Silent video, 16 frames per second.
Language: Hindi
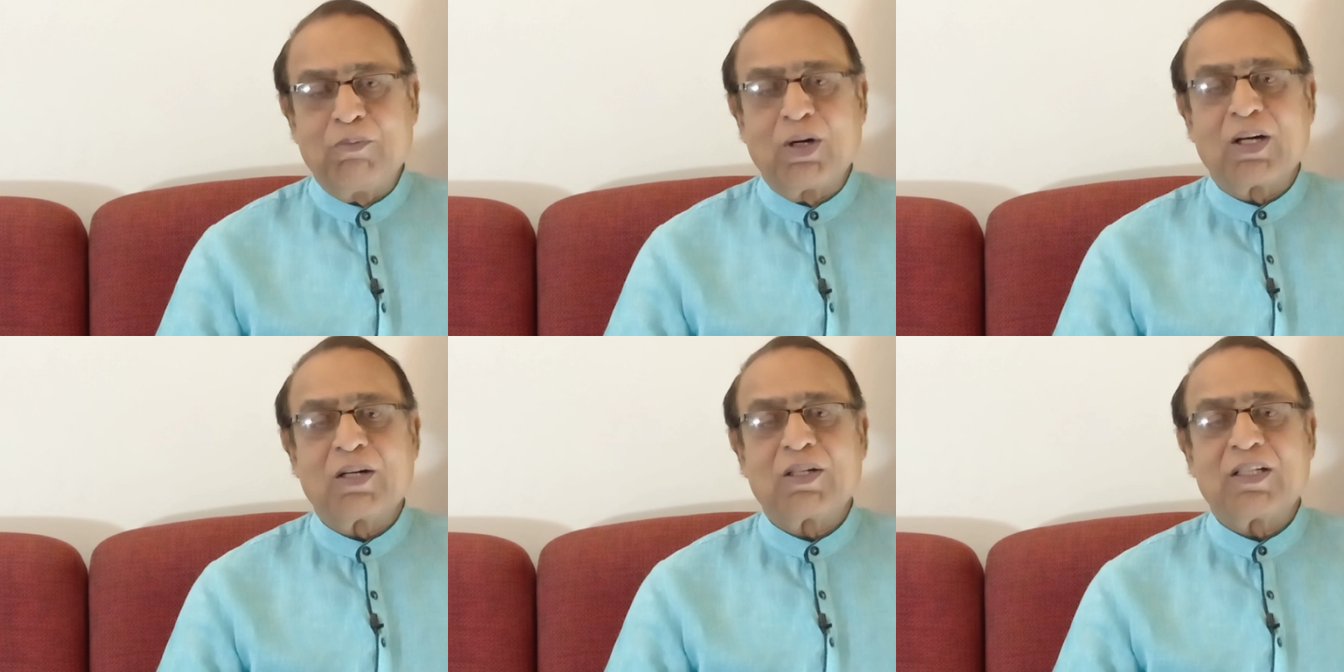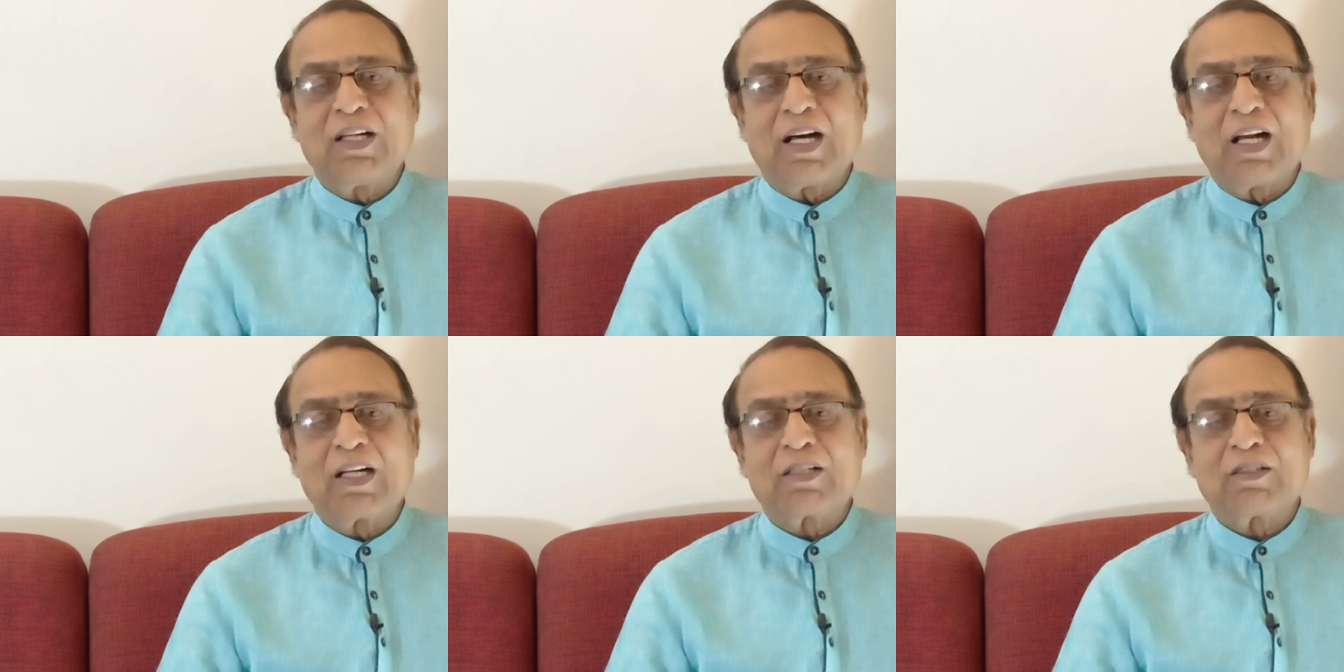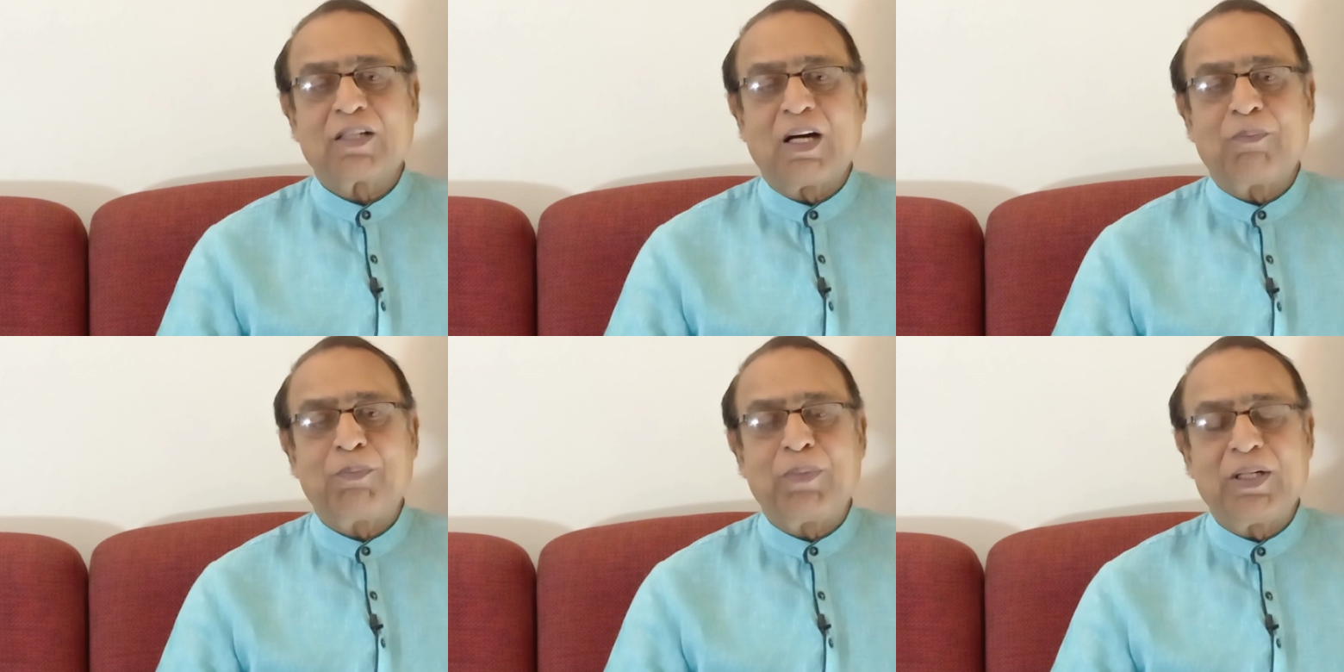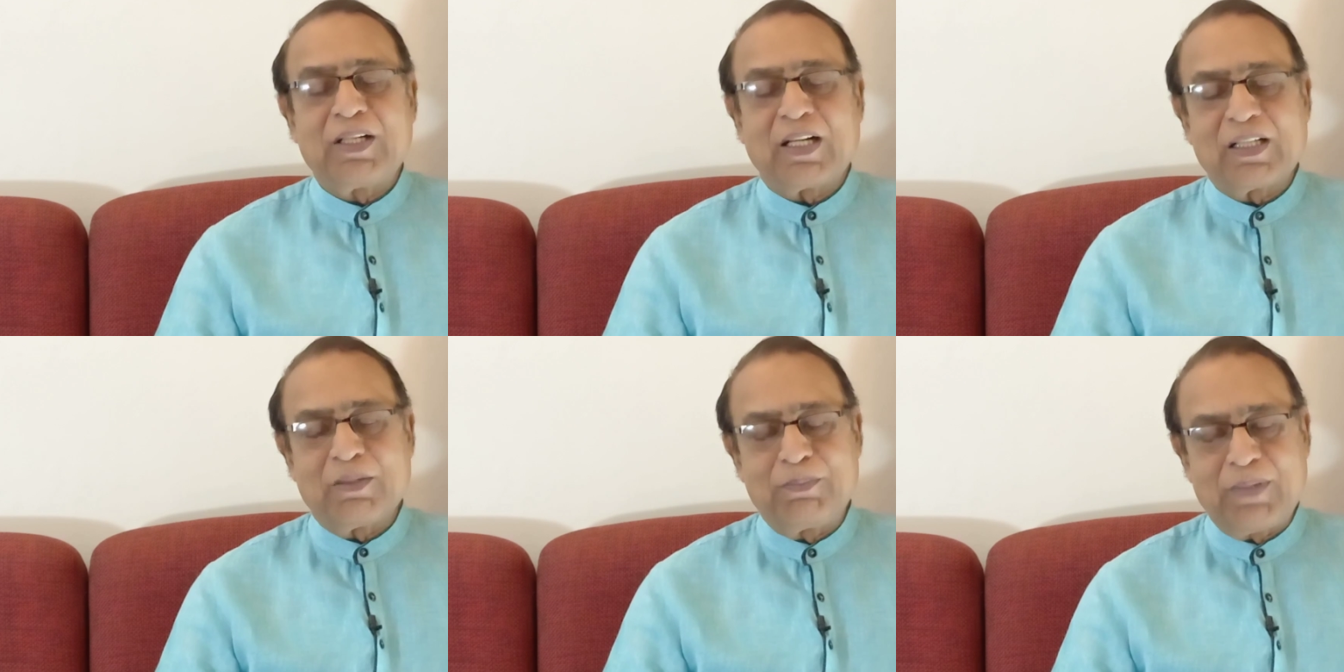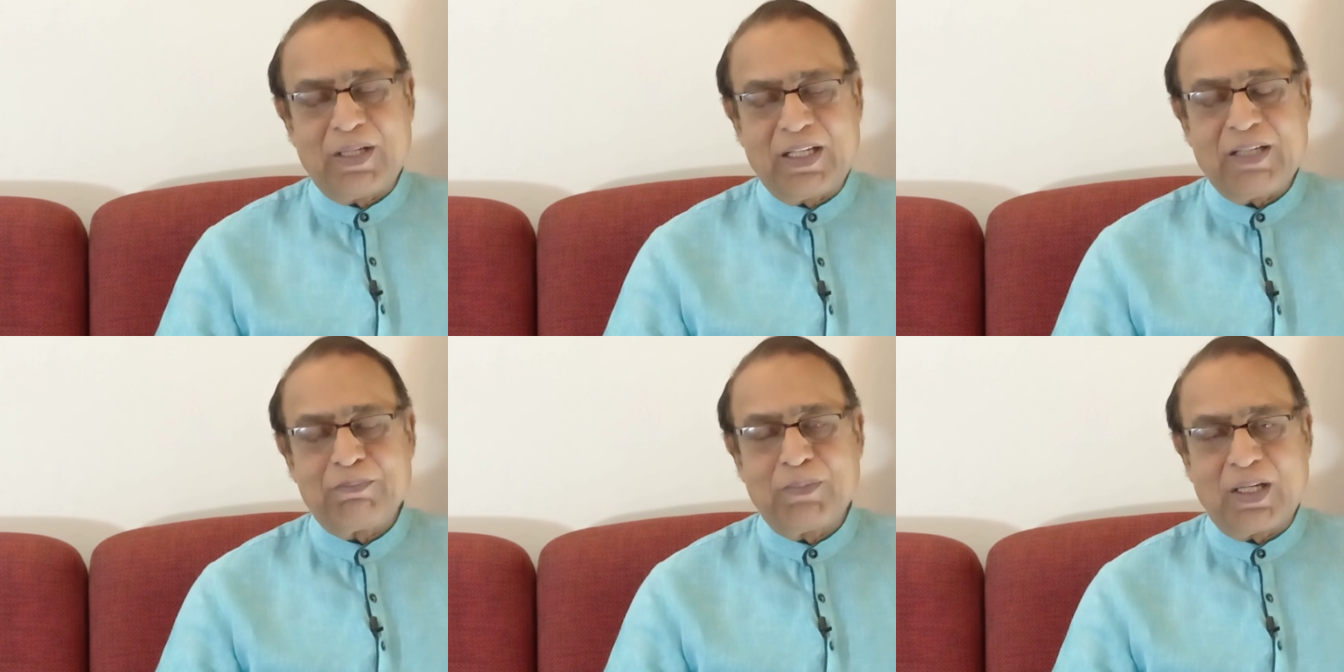मगर लाल किताब पे ज़्यादा
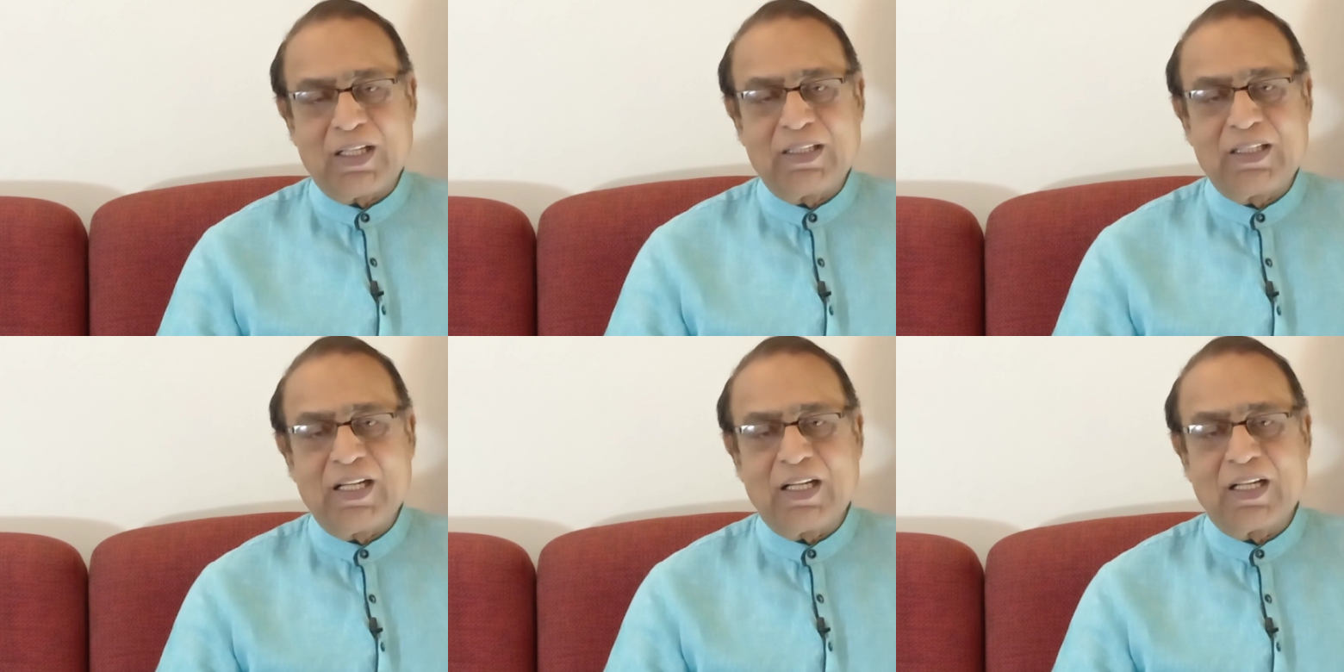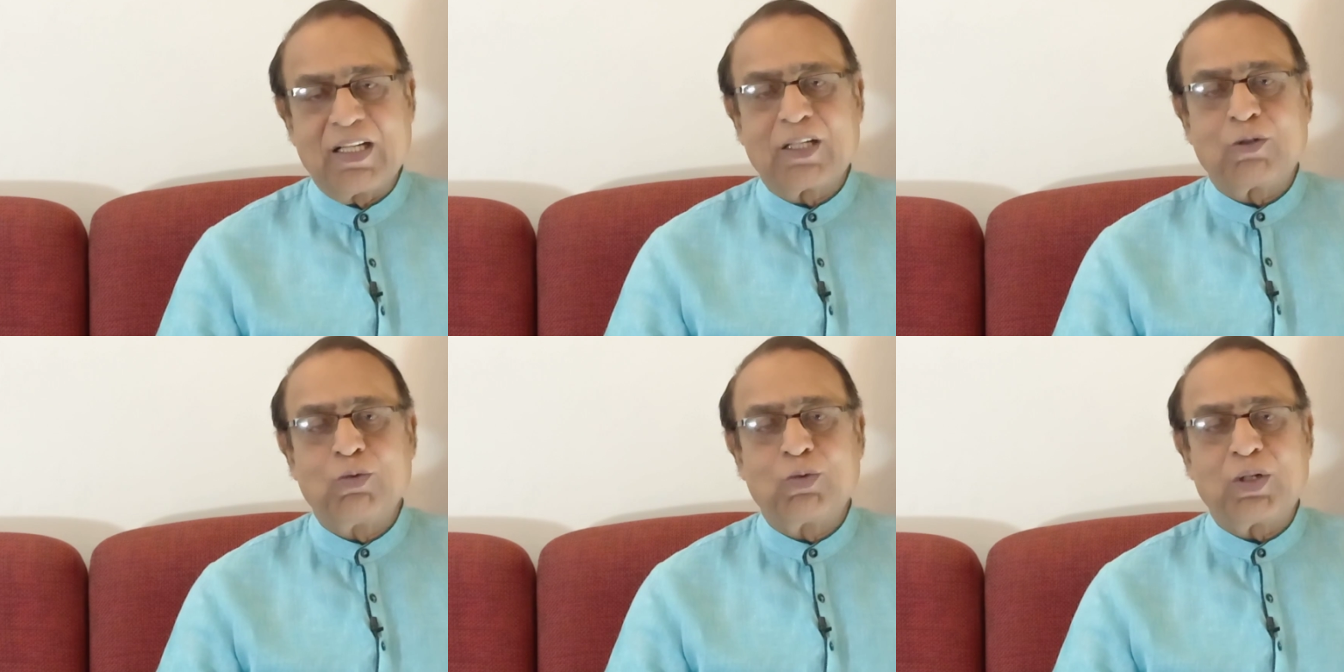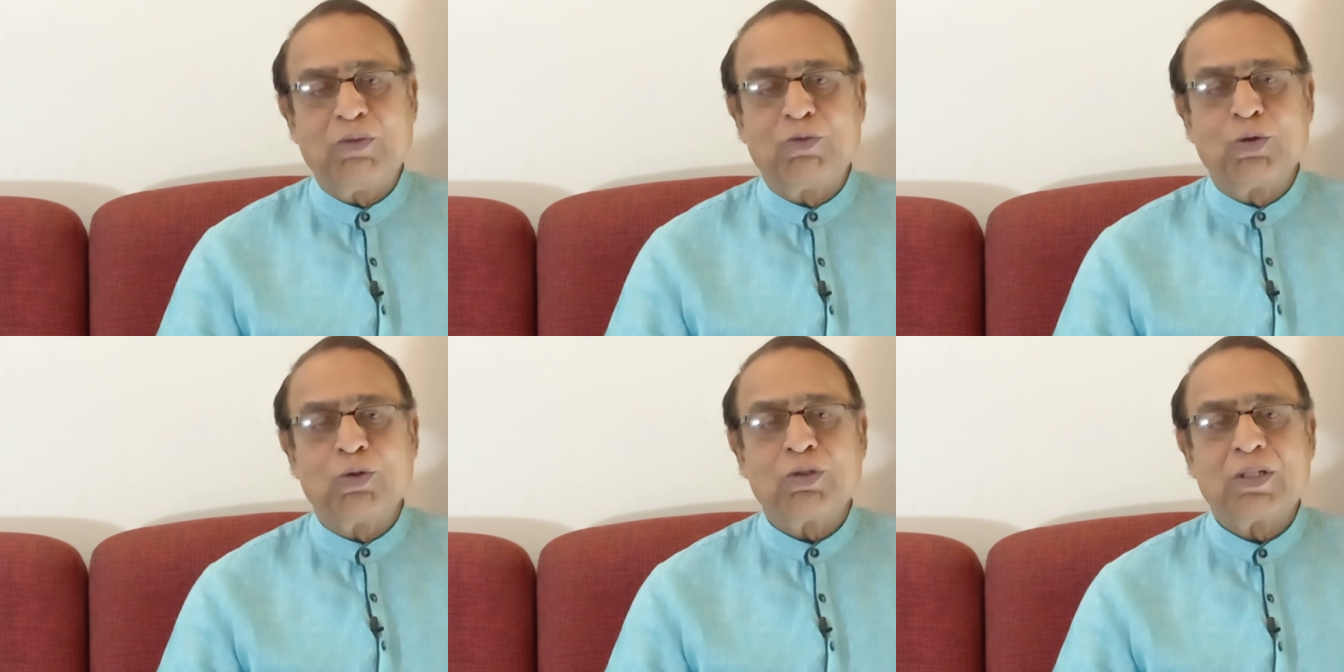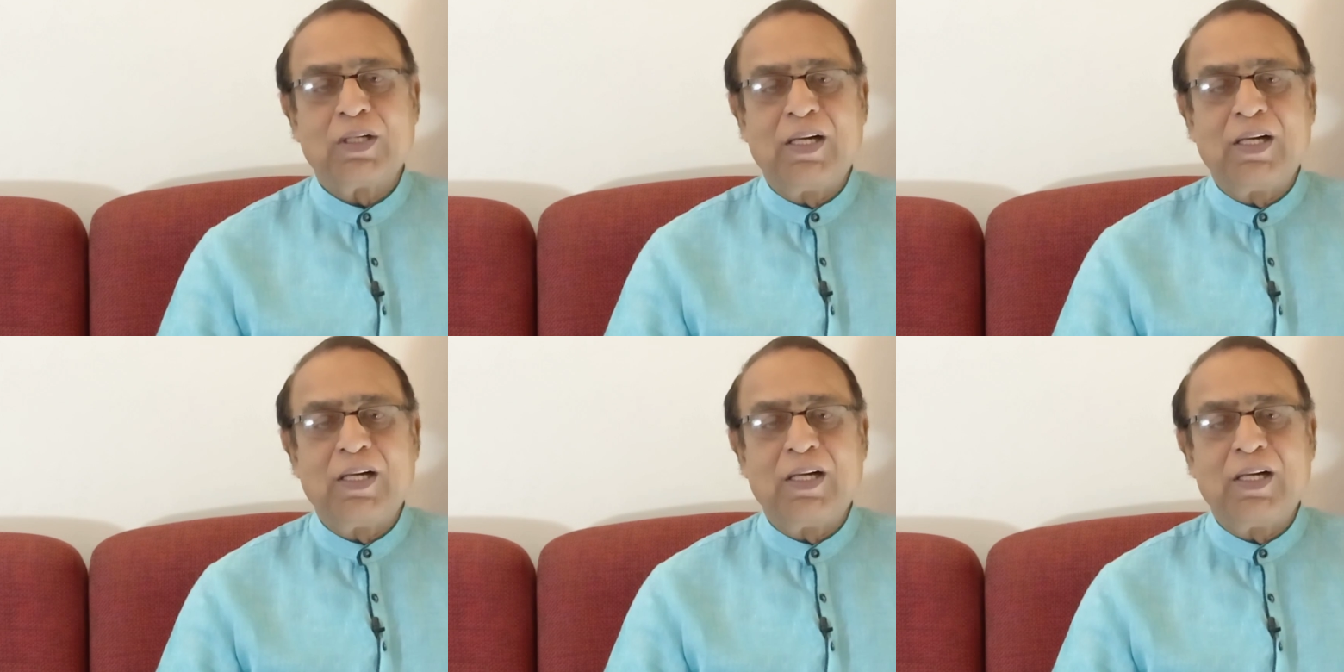मैंने मेरा ध्यान है क्योंकि वो